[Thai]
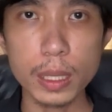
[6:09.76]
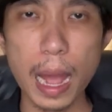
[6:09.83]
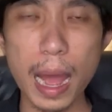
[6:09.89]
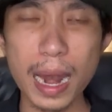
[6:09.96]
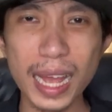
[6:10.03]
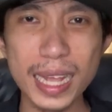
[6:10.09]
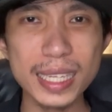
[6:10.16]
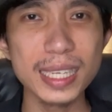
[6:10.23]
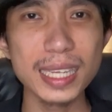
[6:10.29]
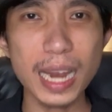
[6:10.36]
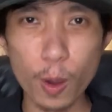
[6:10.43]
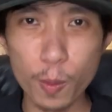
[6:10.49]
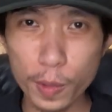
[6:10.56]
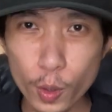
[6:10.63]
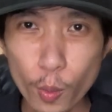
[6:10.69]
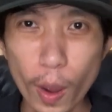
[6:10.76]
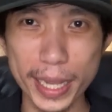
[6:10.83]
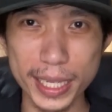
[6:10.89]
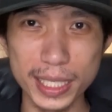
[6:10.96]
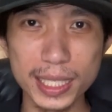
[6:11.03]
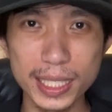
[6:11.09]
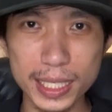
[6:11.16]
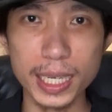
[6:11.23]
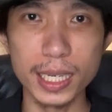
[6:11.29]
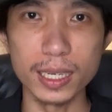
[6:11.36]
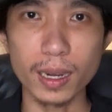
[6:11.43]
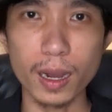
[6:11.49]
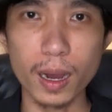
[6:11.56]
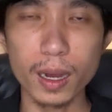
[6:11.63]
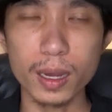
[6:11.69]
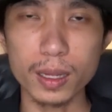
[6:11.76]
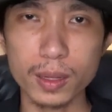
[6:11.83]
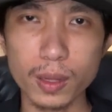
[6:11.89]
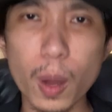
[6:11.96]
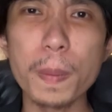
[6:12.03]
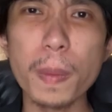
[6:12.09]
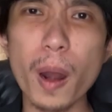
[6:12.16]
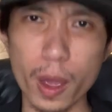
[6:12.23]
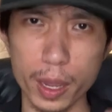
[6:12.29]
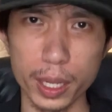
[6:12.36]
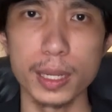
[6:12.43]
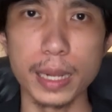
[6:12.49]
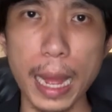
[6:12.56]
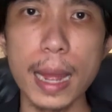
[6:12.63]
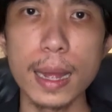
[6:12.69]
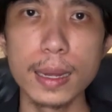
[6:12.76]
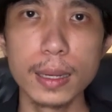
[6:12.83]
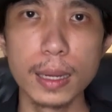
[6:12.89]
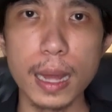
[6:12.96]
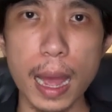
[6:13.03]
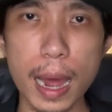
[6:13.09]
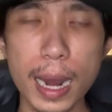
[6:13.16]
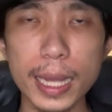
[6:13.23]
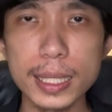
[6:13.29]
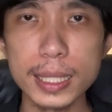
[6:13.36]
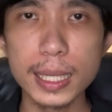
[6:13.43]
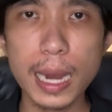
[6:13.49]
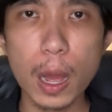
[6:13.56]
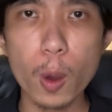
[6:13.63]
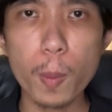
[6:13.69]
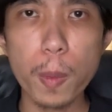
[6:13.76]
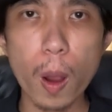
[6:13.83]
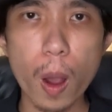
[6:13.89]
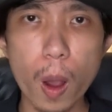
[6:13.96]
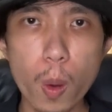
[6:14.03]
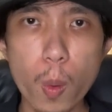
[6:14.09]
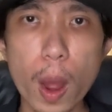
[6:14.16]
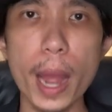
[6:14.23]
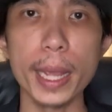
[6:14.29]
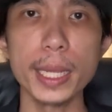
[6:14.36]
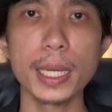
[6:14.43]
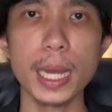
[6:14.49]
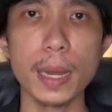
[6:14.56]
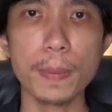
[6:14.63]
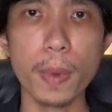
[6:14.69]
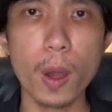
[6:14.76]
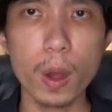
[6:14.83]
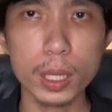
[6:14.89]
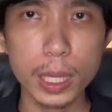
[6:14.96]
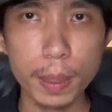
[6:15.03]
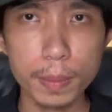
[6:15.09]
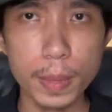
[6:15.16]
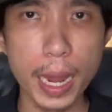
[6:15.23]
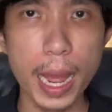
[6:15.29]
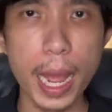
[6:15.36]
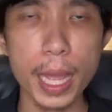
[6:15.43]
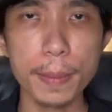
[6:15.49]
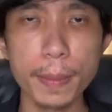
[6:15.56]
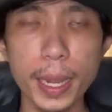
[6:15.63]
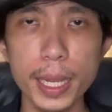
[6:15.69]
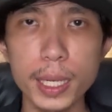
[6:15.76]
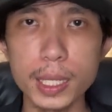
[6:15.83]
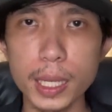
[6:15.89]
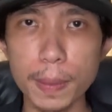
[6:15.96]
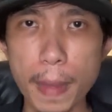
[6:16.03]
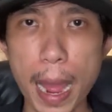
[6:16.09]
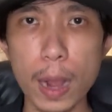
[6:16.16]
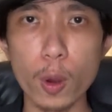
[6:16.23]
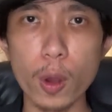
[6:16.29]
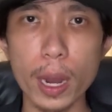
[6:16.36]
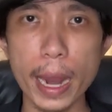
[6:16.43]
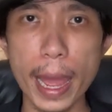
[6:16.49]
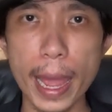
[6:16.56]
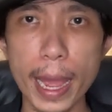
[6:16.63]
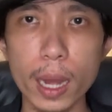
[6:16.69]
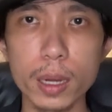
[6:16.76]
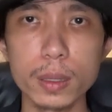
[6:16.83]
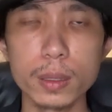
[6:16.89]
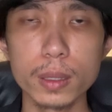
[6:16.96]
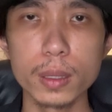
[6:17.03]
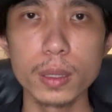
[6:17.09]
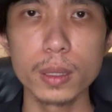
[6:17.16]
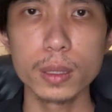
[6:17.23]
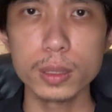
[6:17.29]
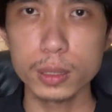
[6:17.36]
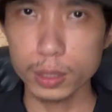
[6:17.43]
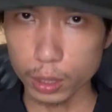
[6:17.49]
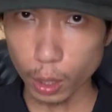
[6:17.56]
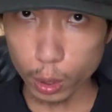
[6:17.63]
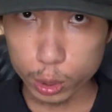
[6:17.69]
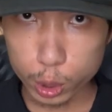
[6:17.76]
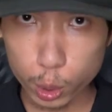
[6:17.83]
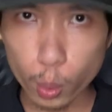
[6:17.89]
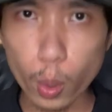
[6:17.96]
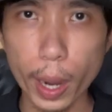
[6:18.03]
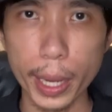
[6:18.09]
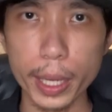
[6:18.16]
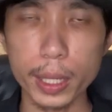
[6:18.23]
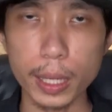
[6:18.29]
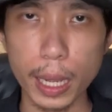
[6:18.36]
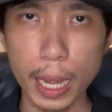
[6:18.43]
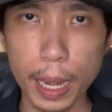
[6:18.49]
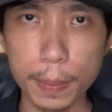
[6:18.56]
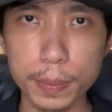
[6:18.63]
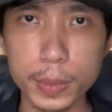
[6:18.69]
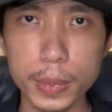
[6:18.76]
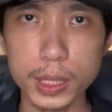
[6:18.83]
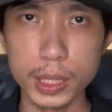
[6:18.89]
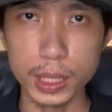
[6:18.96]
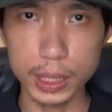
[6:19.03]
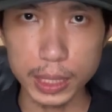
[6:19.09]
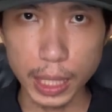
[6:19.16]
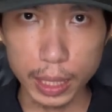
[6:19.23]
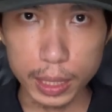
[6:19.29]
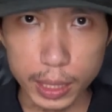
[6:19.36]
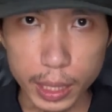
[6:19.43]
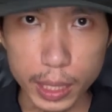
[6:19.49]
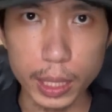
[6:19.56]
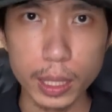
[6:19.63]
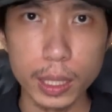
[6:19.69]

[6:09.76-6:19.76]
อะไรที่เราไม่ไหวจริงๆก็ต้องปล่อยนะ อะไรที่เราพอไหวนะครับพอทำได้ไม่เหลือบากว่าแรงต้องช่วยนะครับ จึงจะดี